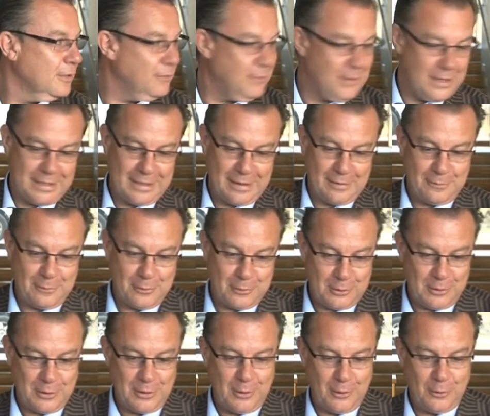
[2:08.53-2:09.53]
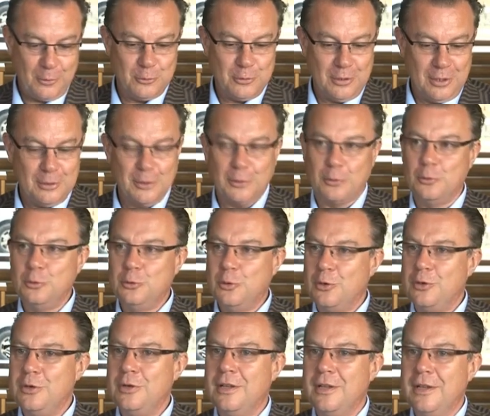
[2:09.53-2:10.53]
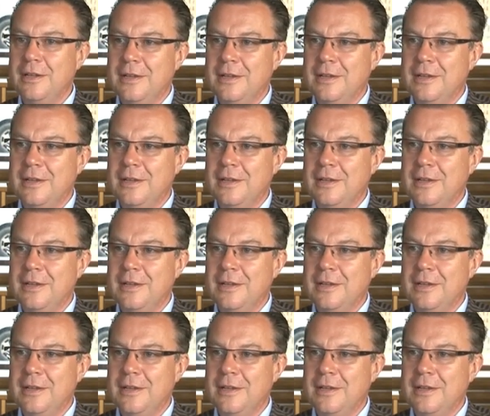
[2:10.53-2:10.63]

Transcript: Feder von Ronald Rudol.